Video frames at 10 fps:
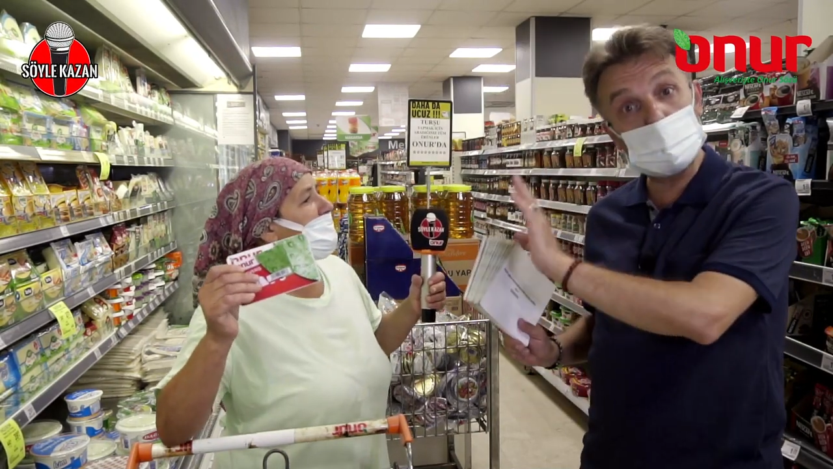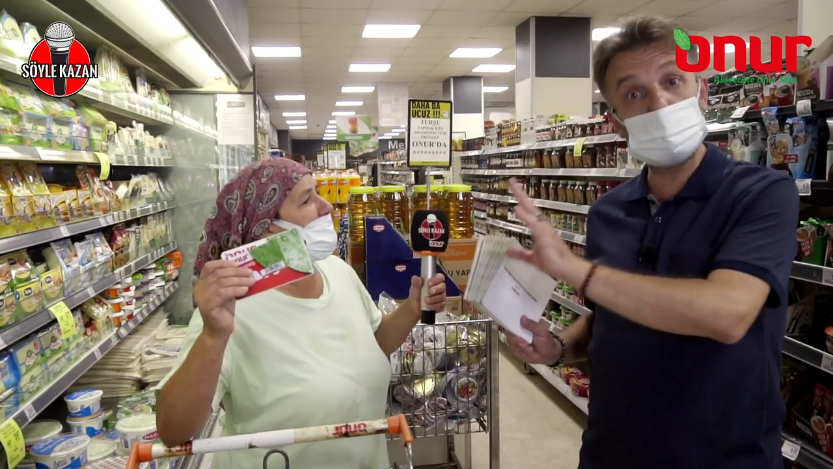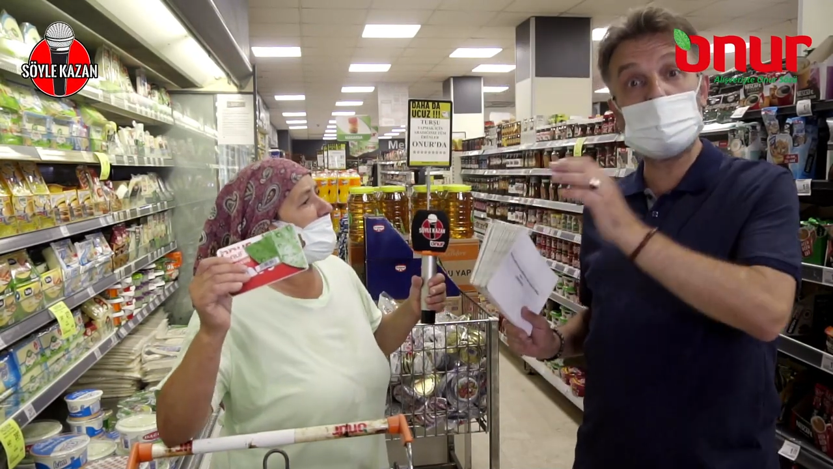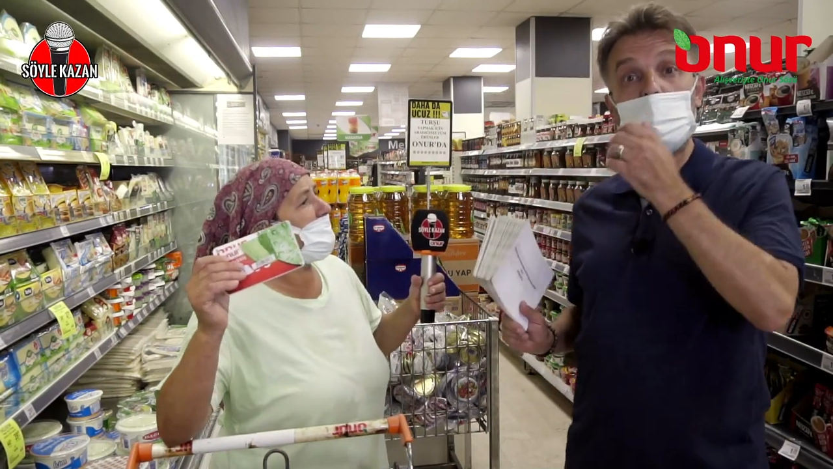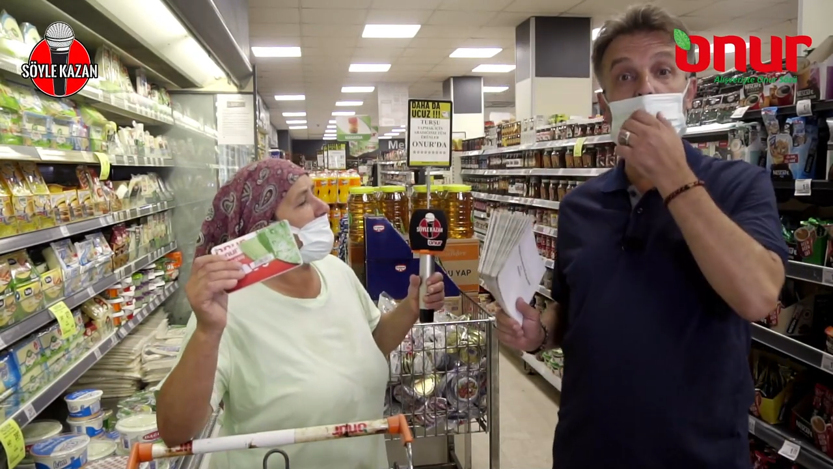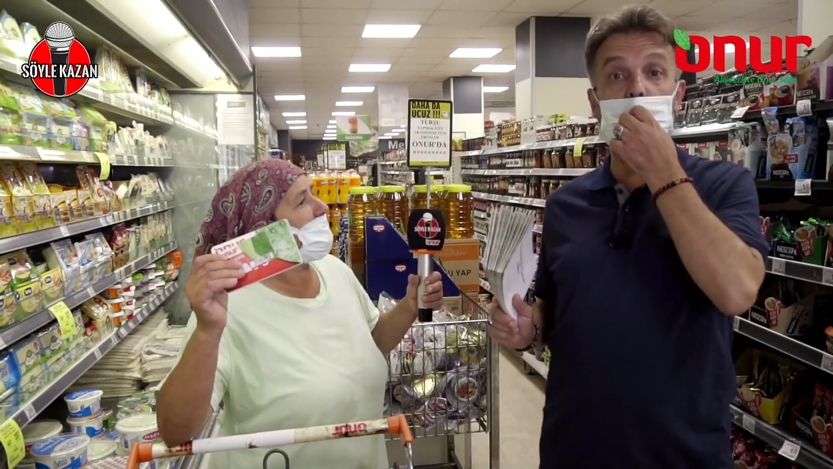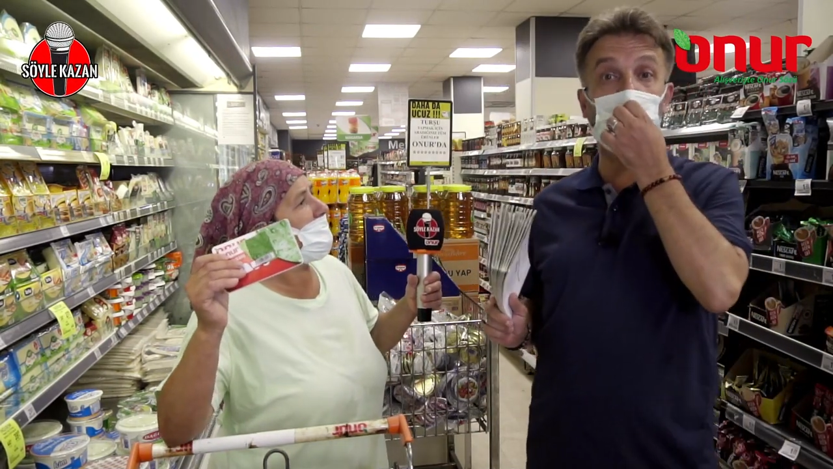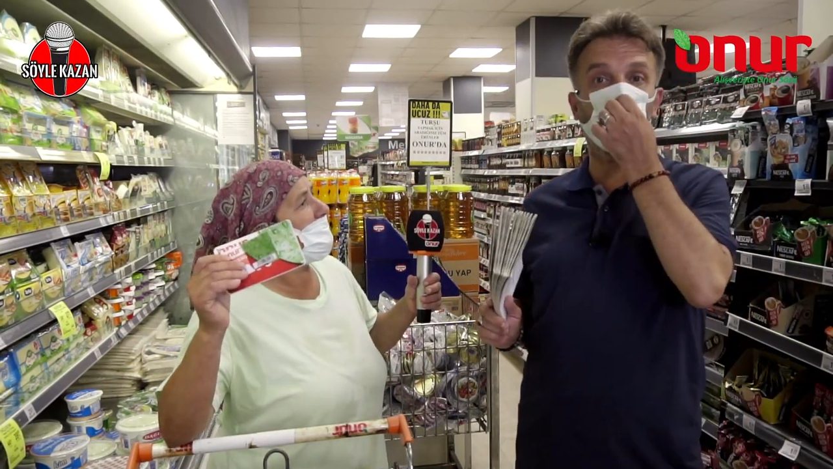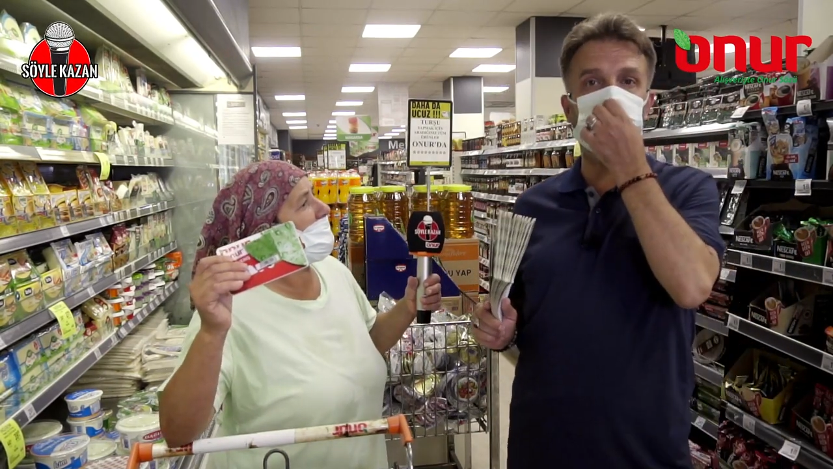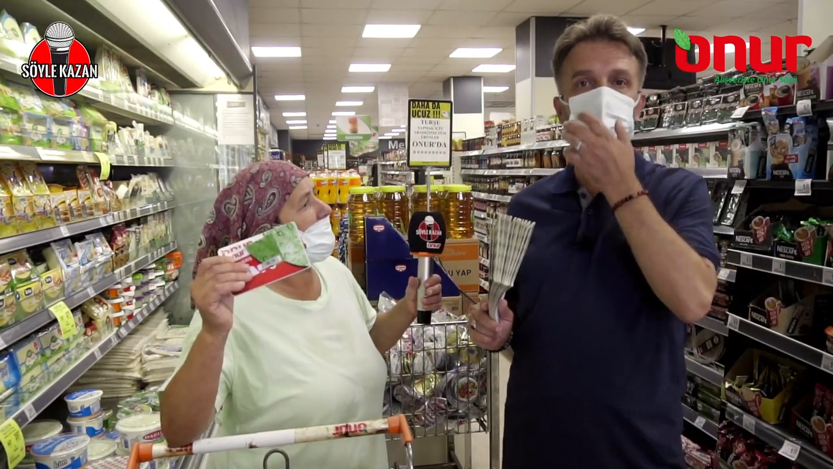çok güzel
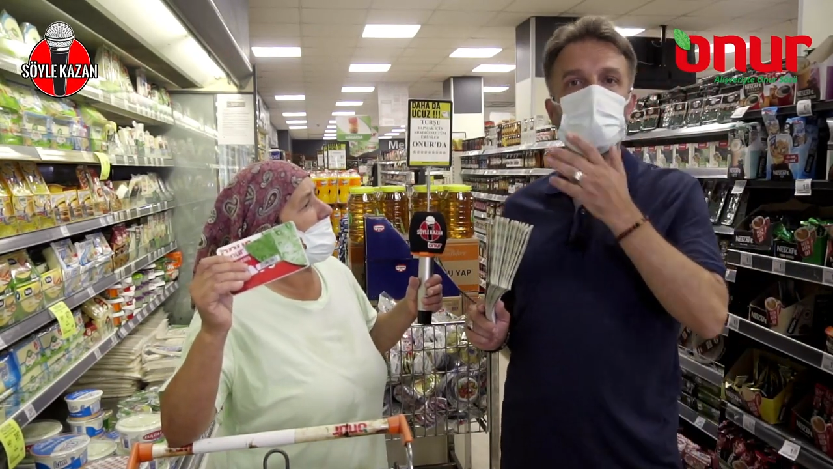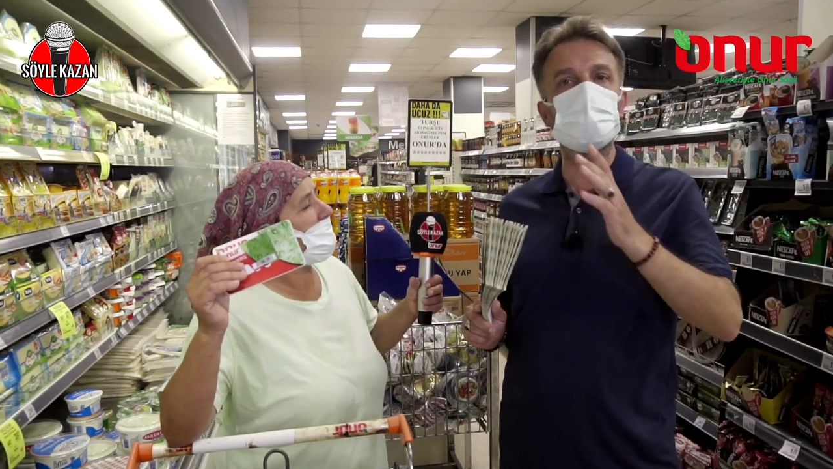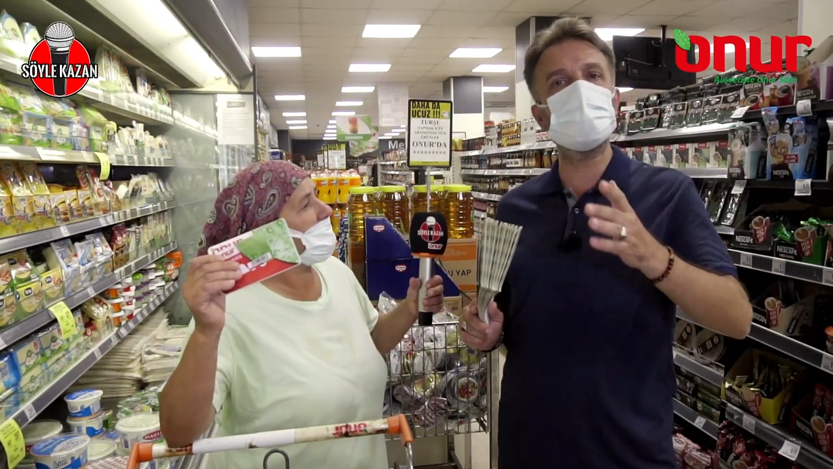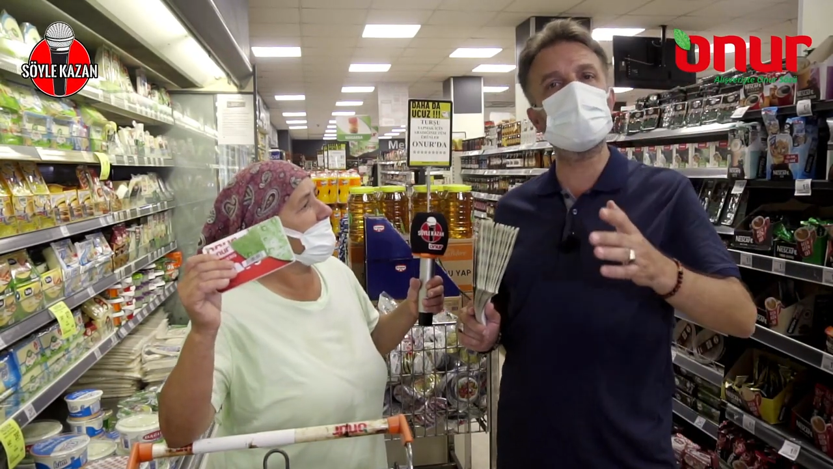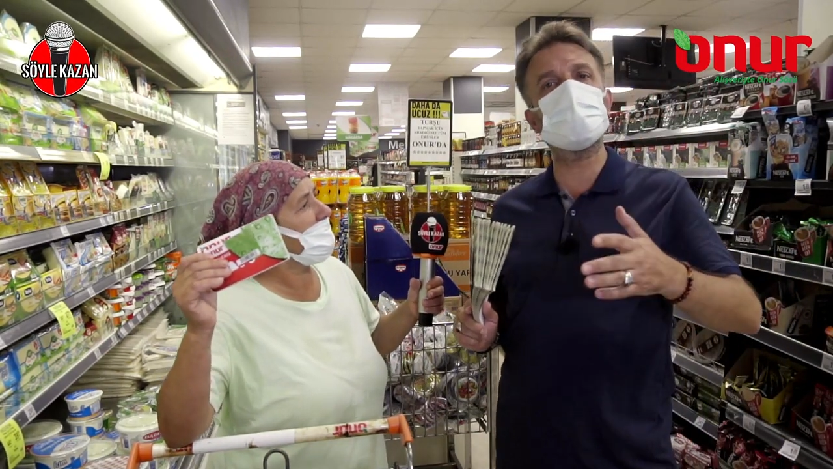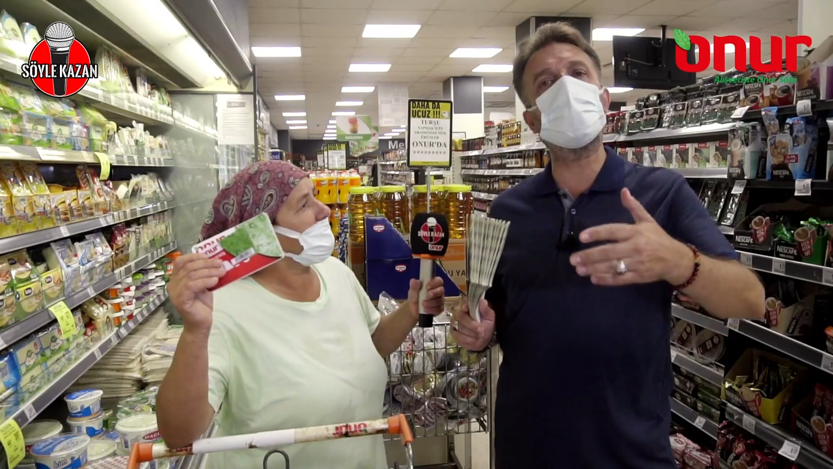eyvallah. Yani diyor ki